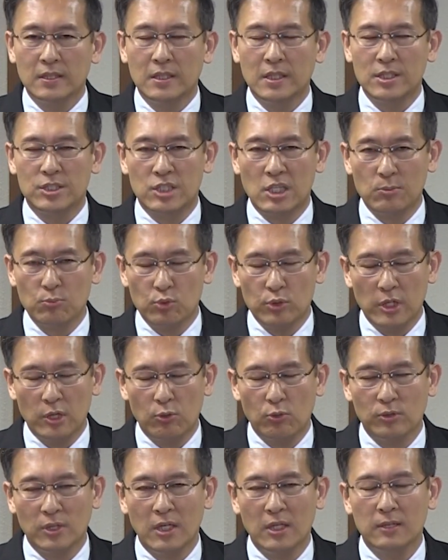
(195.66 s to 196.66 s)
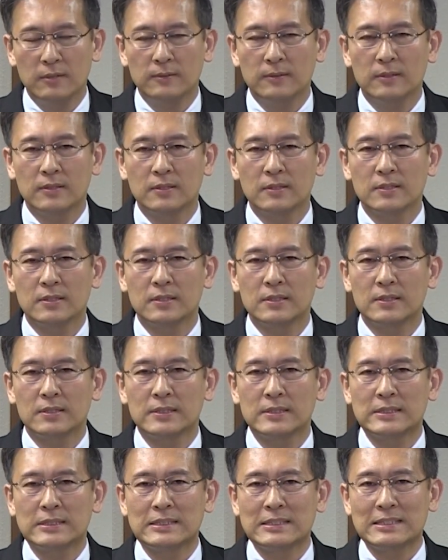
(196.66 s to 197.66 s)
이 재물의 고난,
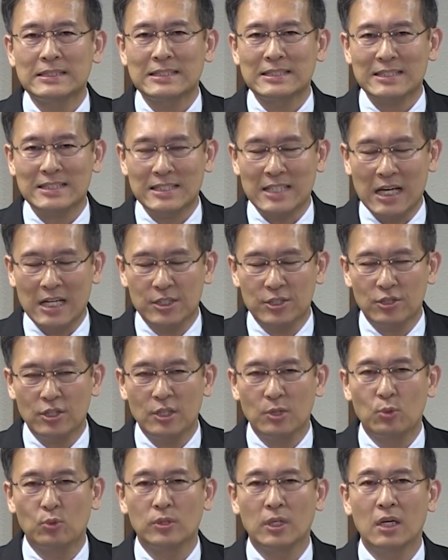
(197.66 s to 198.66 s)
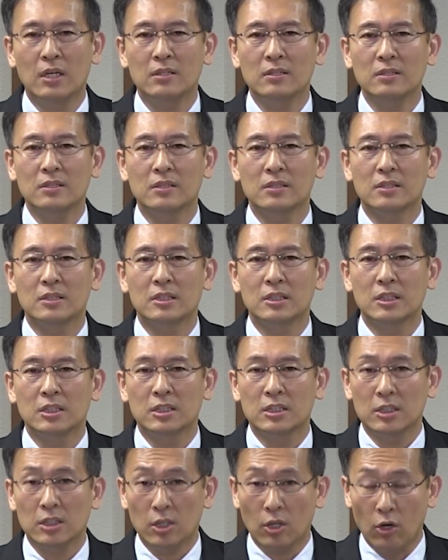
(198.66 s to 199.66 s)
자녀의 고난,
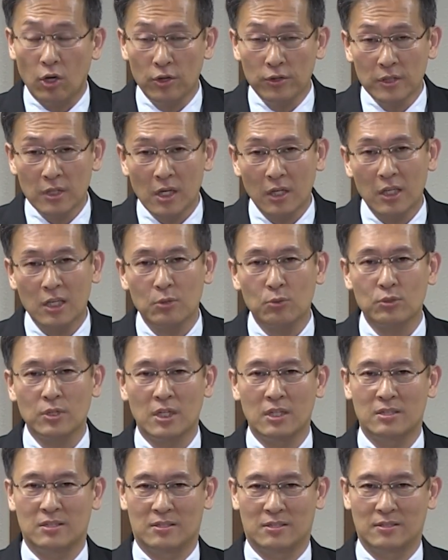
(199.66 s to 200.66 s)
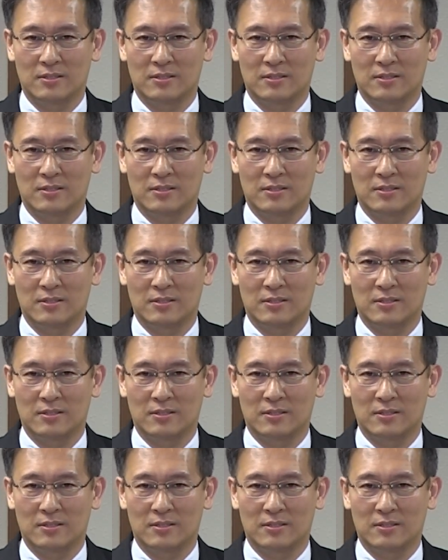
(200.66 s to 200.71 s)
건강의 고난.